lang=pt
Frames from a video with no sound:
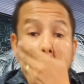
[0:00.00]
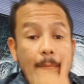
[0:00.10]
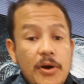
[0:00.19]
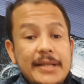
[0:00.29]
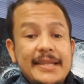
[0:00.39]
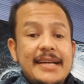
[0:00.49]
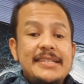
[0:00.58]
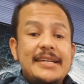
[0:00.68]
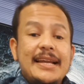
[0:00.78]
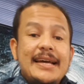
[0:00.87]
Boa
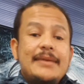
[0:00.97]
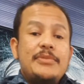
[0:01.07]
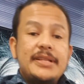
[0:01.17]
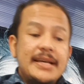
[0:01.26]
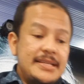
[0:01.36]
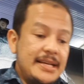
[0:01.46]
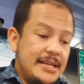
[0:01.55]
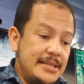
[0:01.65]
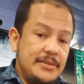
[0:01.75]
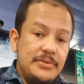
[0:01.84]
tarde, galera. Boa tarde,
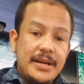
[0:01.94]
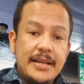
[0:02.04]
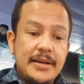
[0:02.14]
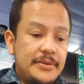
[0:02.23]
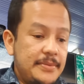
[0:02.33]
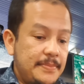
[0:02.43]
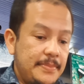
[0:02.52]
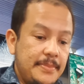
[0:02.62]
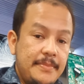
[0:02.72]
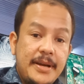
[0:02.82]
galerinha do canal.
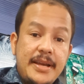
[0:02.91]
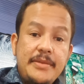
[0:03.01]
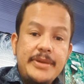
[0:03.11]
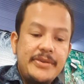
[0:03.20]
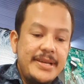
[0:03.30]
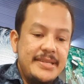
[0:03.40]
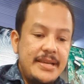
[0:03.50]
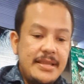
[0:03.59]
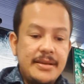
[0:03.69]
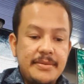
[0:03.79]
Para quem não me conhece
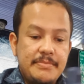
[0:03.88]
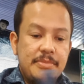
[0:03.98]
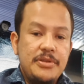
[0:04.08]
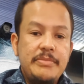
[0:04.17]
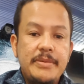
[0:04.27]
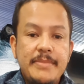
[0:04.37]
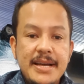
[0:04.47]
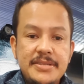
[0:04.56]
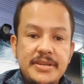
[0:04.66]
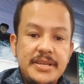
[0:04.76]
ainda, meu nome é
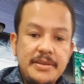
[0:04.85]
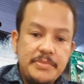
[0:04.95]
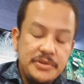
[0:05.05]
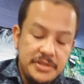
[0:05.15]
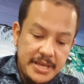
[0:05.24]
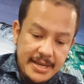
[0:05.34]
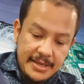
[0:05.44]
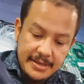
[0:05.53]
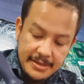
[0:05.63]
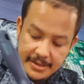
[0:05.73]
Márcio aqui da Biostec.
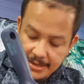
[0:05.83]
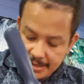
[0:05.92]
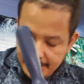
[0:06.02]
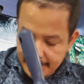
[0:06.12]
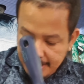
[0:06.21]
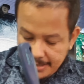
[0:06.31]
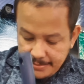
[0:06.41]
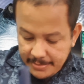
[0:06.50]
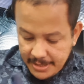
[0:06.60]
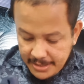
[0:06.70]

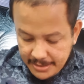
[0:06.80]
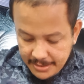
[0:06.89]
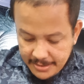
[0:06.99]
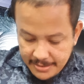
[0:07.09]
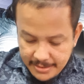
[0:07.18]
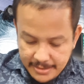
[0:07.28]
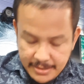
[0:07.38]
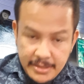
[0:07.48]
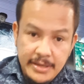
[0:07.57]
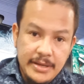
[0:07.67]
Beleza?
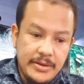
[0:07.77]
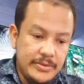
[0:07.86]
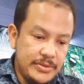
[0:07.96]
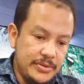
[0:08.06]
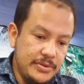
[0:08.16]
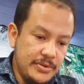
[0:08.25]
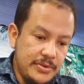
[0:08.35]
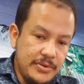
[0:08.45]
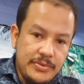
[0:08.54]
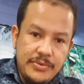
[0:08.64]

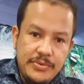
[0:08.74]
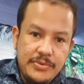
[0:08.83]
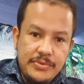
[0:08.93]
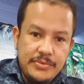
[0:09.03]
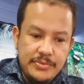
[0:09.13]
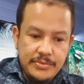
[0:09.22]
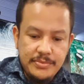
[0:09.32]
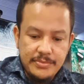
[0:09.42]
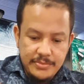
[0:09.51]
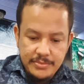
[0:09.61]
Sou
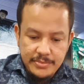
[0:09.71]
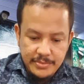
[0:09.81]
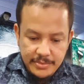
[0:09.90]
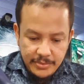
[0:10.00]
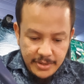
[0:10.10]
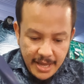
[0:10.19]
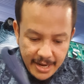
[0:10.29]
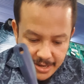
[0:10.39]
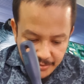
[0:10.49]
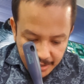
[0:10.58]
o
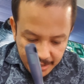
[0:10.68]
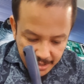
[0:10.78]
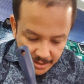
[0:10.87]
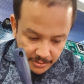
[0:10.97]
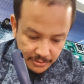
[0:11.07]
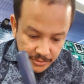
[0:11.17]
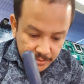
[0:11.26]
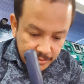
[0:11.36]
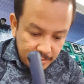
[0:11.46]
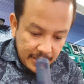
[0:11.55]
técnico aqui do,
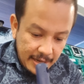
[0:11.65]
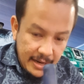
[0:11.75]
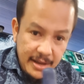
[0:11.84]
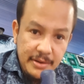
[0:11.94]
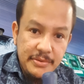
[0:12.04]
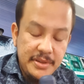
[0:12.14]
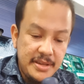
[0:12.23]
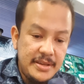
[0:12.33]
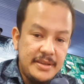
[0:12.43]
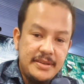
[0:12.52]
do, do canal
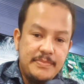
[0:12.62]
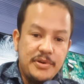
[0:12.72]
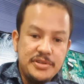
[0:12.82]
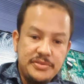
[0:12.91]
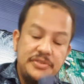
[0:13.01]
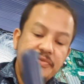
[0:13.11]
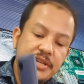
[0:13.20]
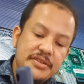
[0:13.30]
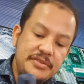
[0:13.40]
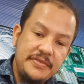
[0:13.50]
que posta os
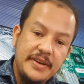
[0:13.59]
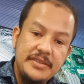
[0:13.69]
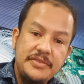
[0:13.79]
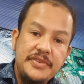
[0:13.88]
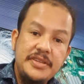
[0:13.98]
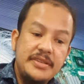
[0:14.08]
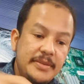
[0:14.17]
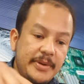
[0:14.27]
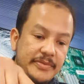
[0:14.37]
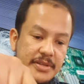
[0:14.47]
vídeos, que faz os vídeos
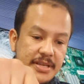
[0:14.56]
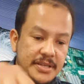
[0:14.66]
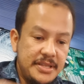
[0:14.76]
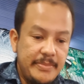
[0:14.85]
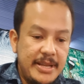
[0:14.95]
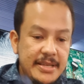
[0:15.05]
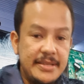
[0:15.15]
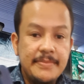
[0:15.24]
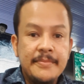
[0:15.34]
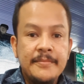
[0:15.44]
aqui para vocês, tá beleza?